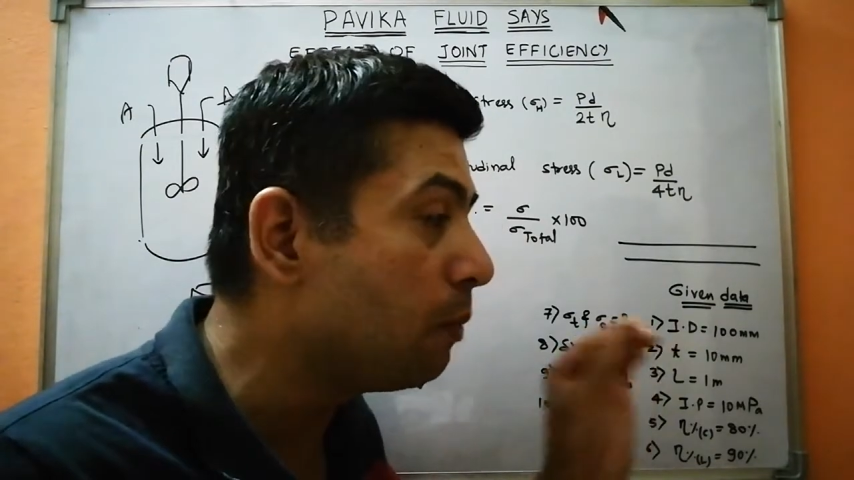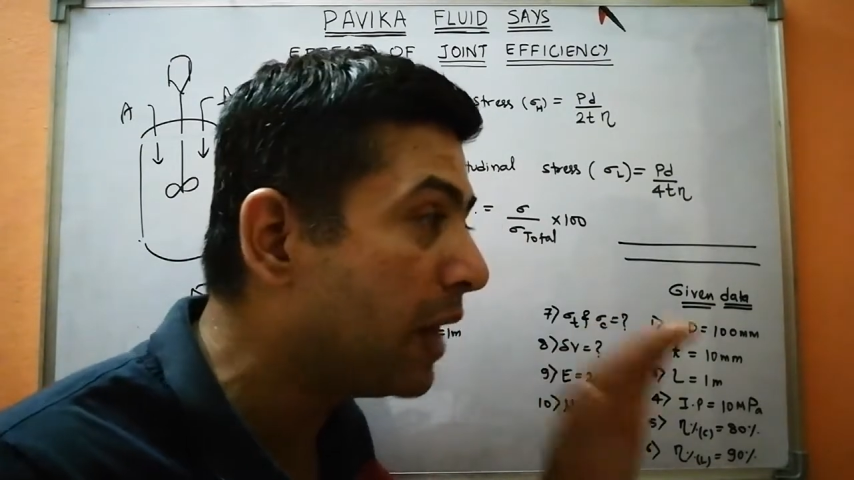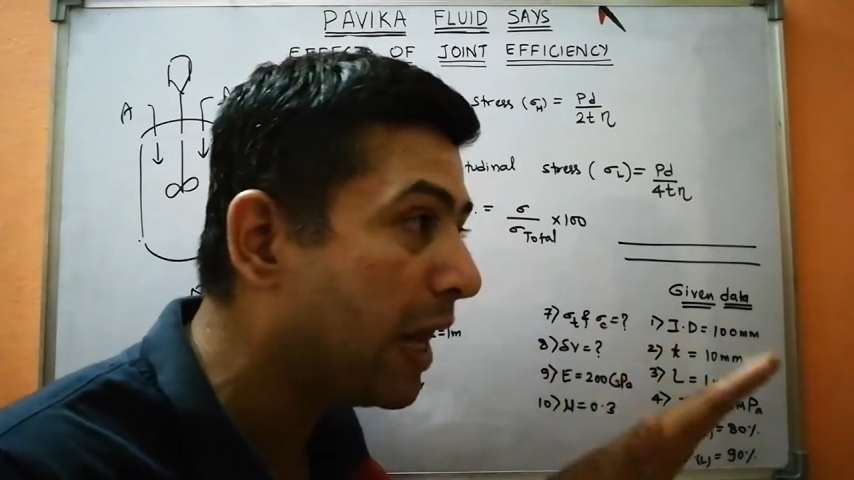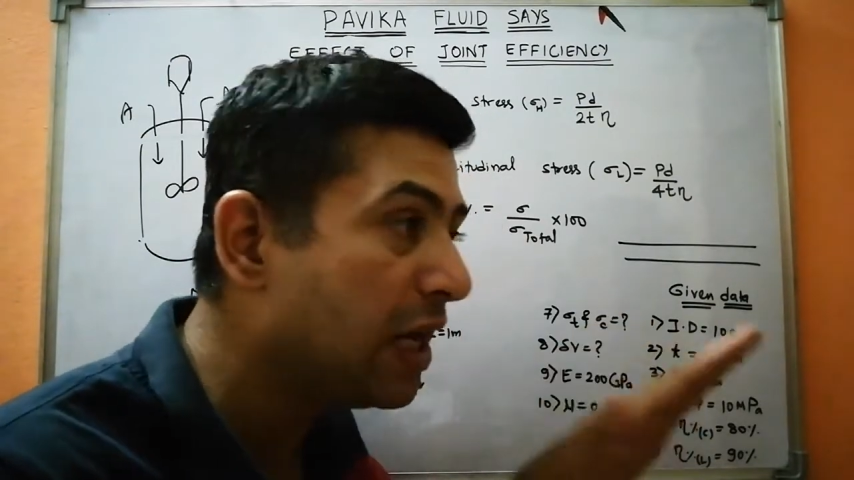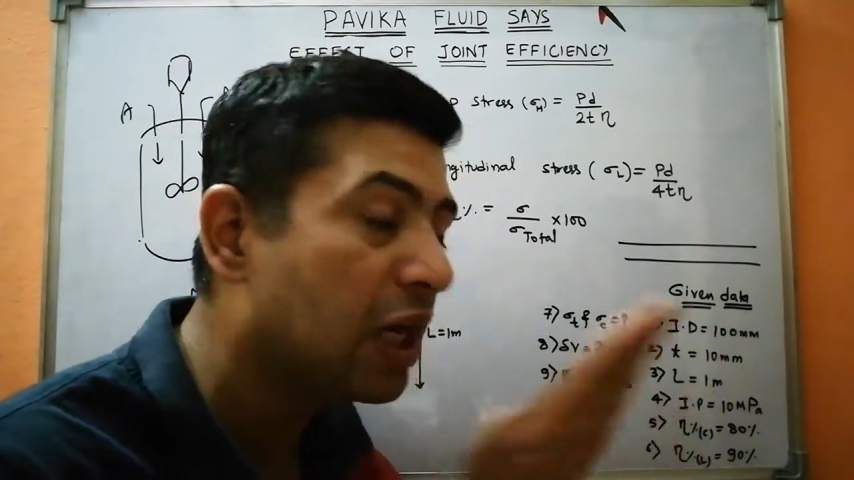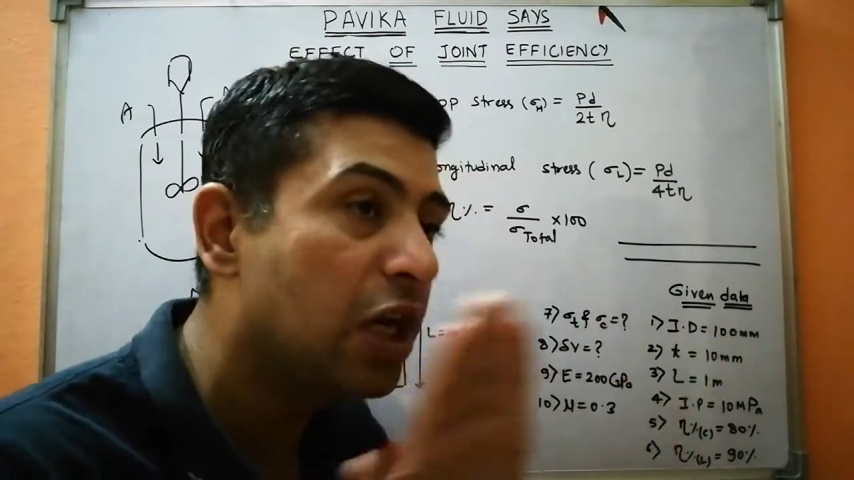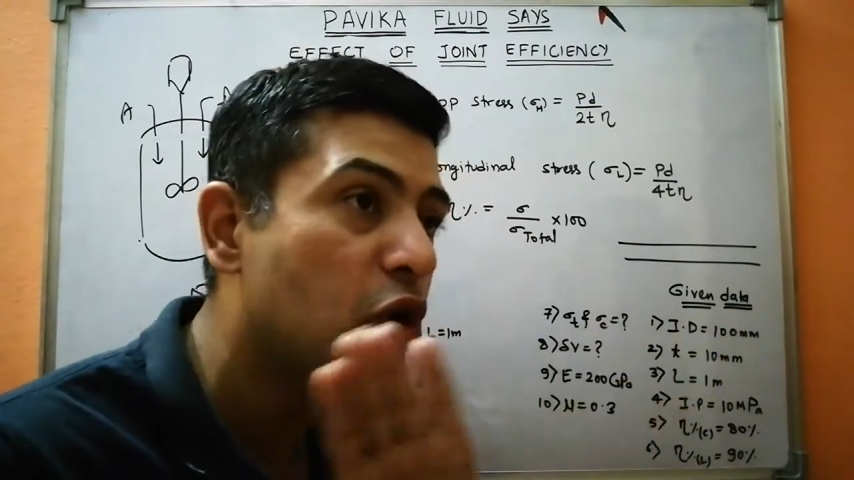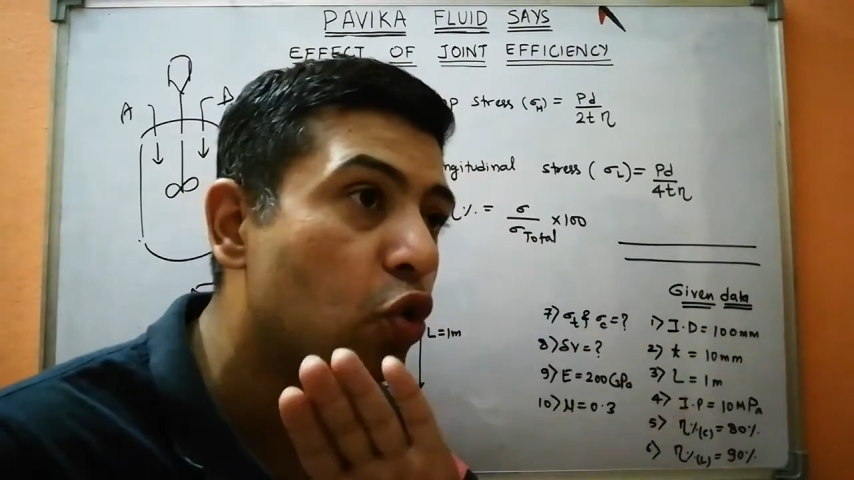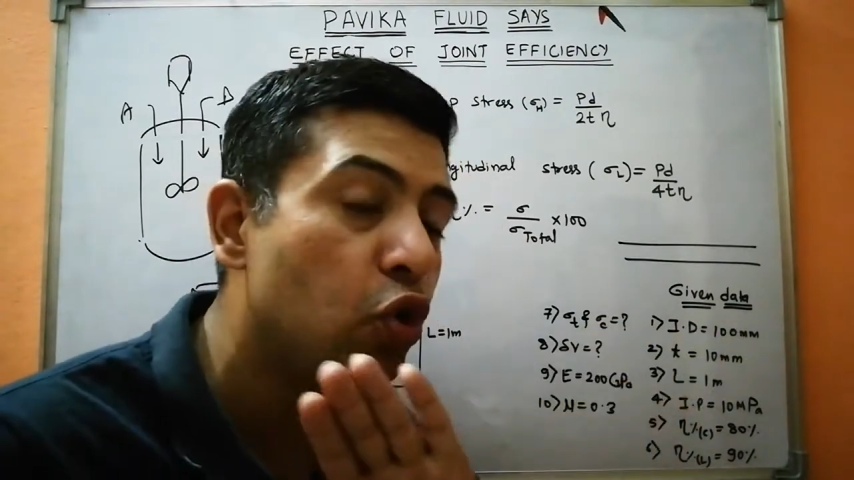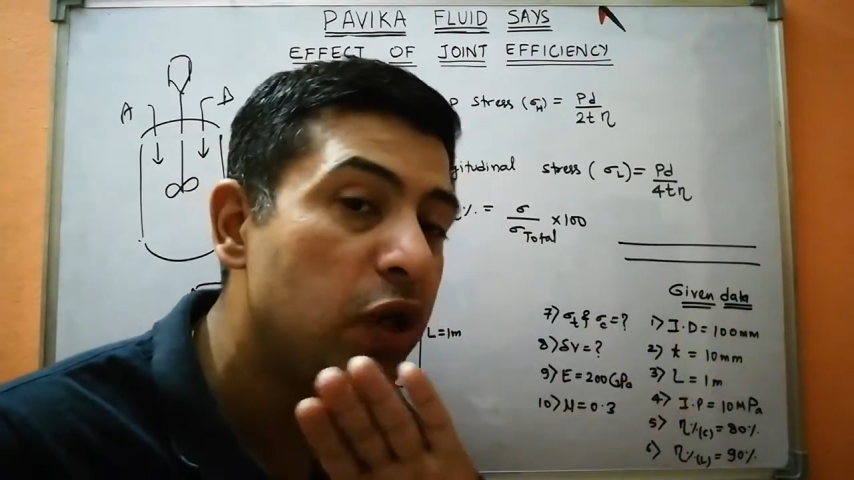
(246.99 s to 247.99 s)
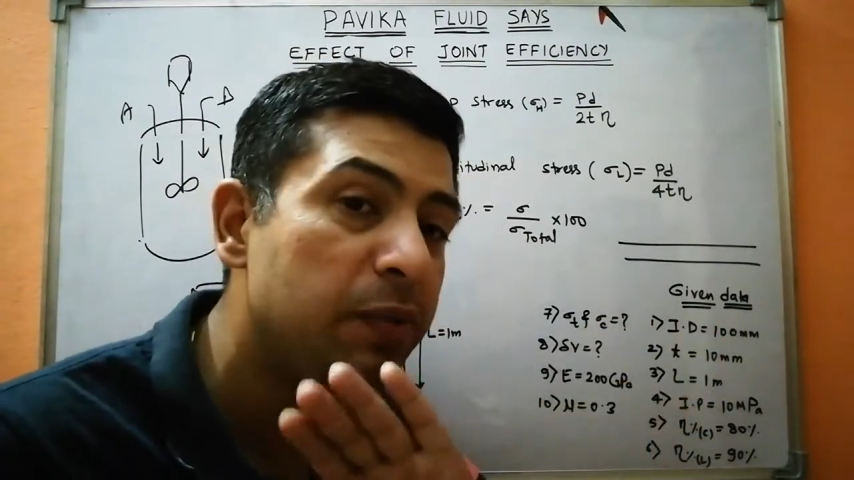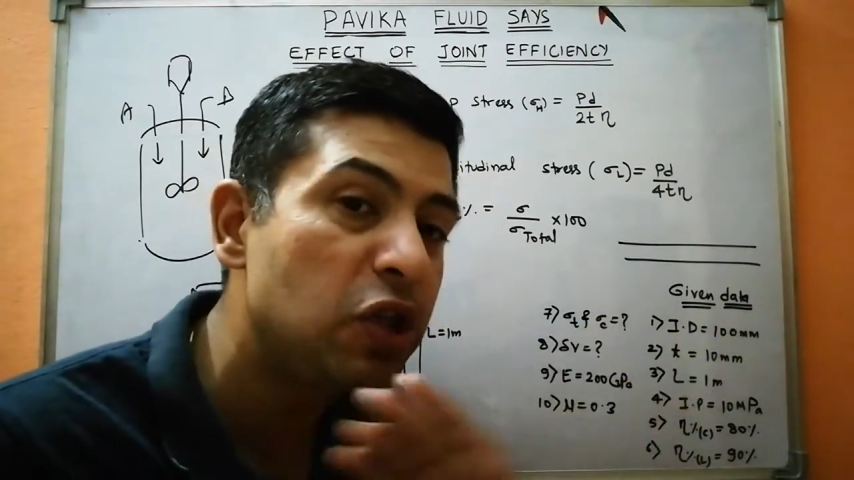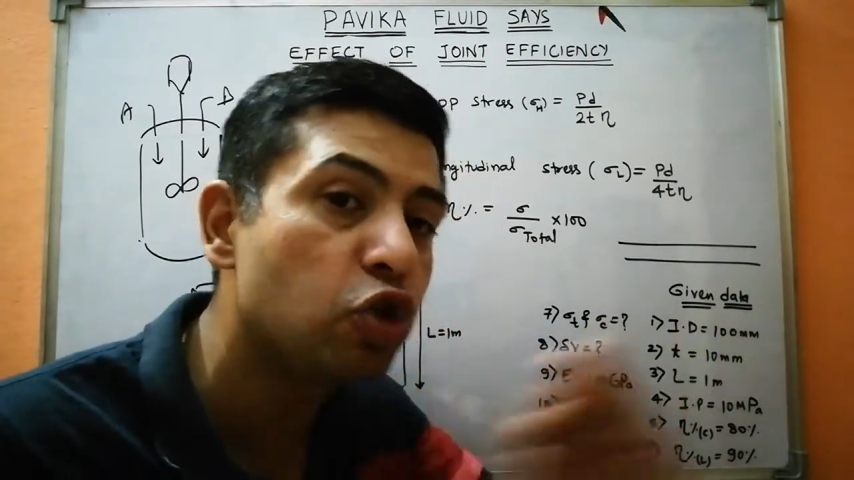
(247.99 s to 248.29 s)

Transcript: बनाने के लिए कोई भी